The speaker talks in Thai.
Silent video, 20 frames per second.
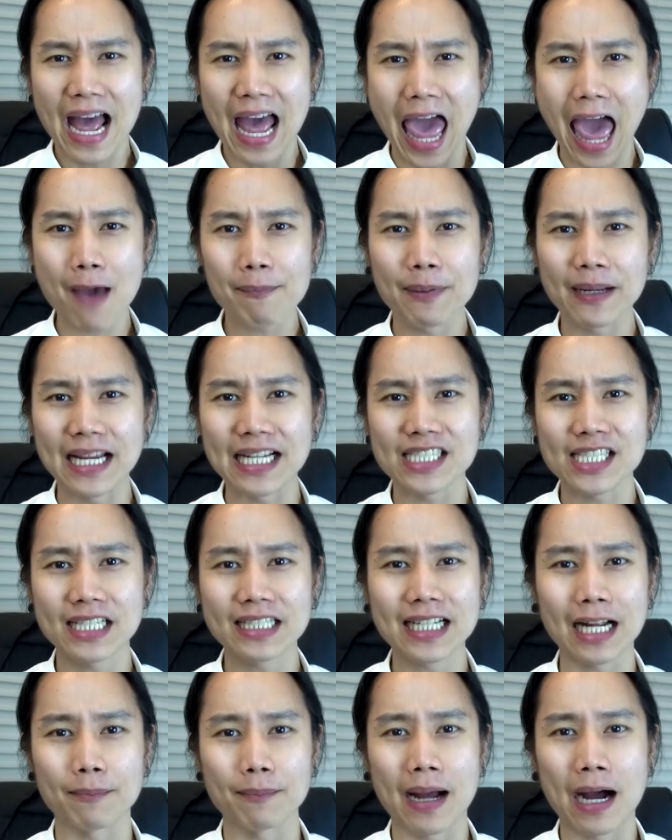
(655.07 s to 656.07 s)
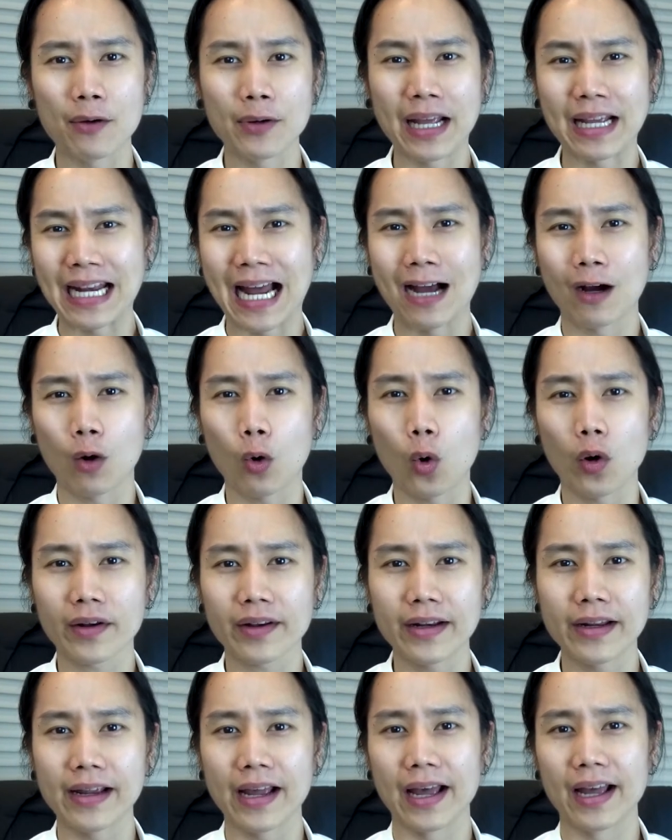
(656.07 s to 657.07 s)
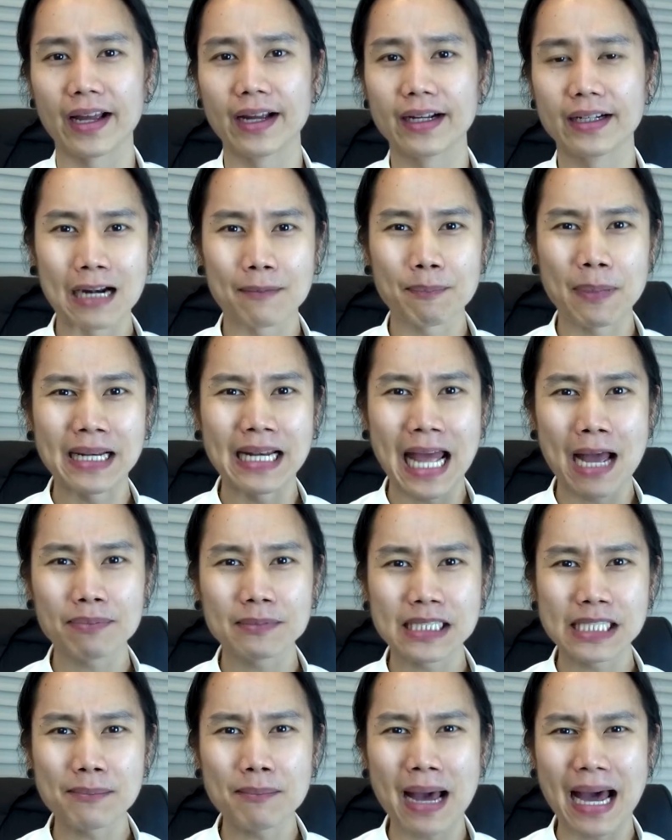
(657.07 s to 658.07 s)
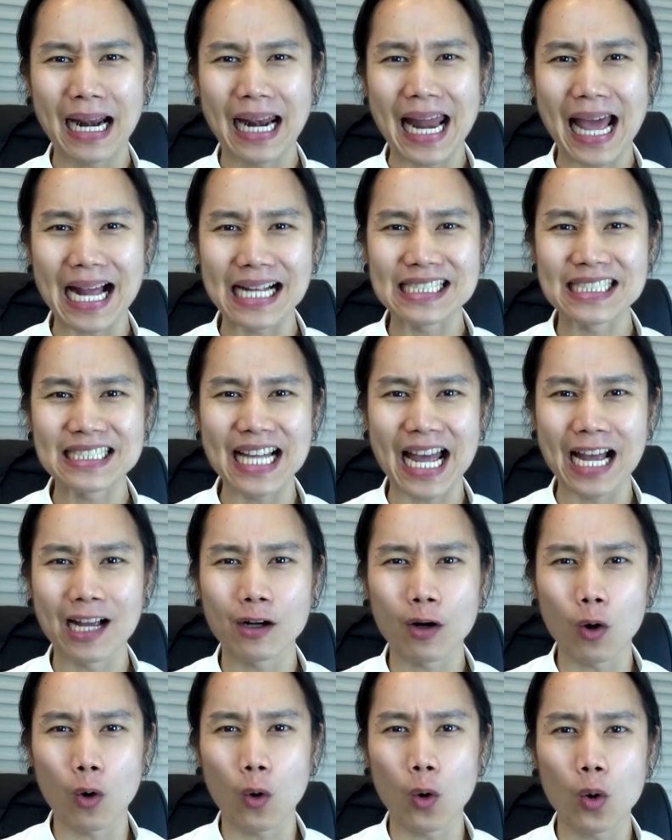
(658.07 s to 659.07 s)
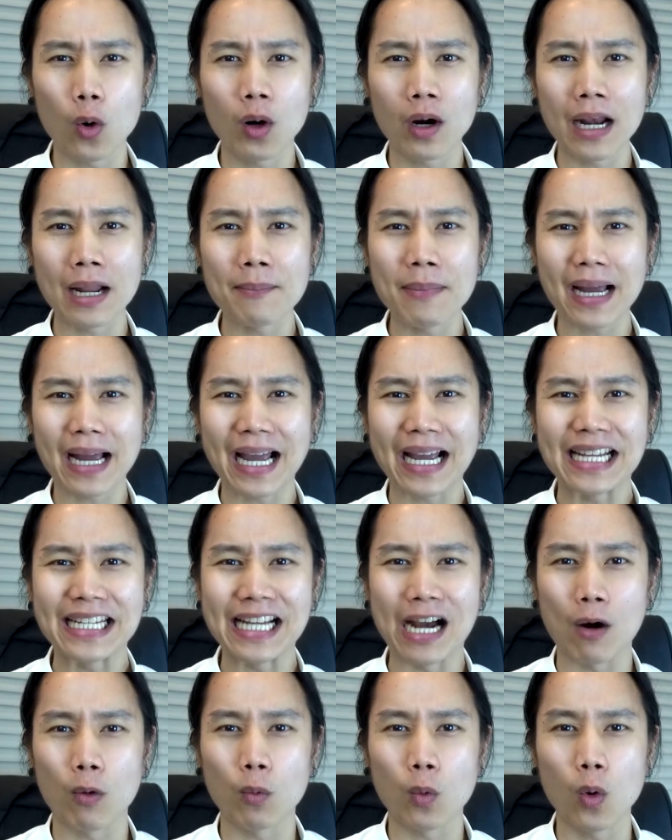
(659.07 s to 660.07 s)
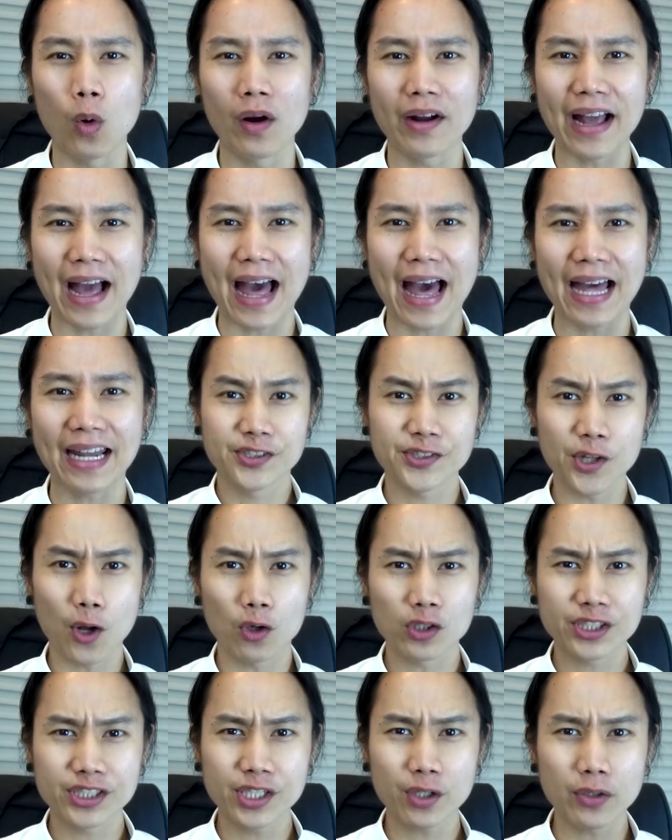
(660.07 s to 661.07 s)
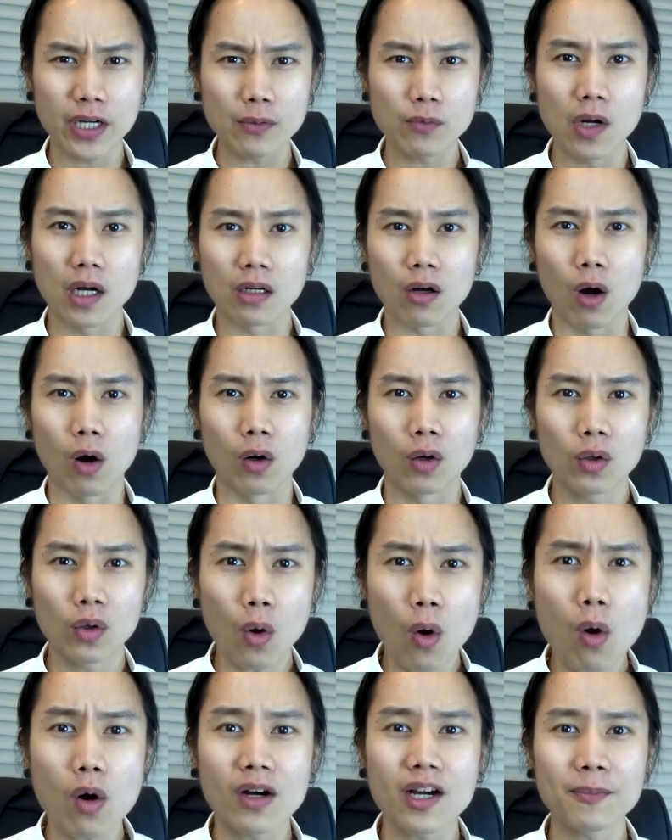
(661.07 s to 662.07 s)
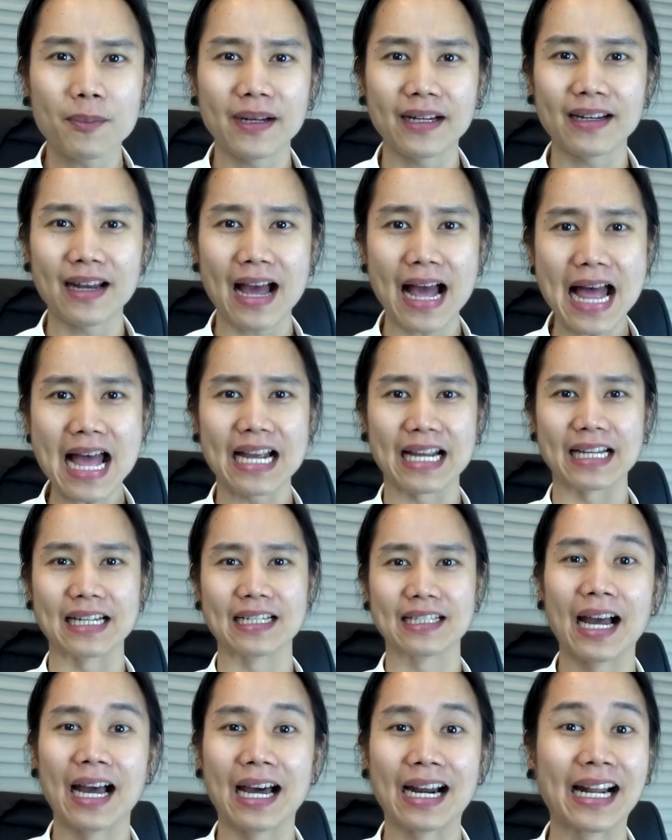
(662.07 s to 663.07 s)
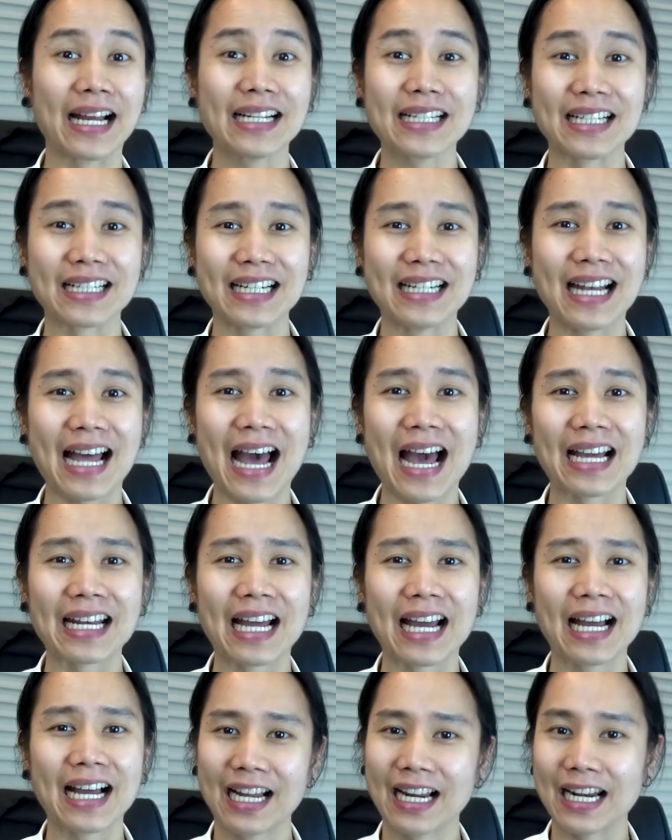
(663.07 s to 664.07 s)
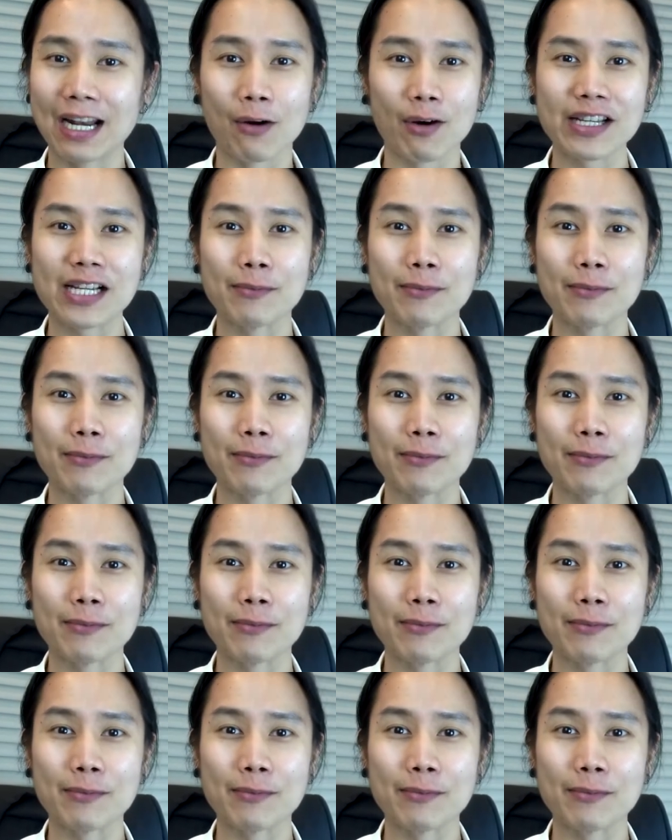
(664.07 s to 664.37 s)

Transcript: แอปพลิเคชันขับเฮาในอนาคตเนี่ยอาจเป็นแอปที่มาแรงแซงโค้งและมาเขย่าวงการโซเชียลเน็ตเวิร์กของโลกก็เป็นได้ อะไรก็เกิดขึ้นได้นะ เราก็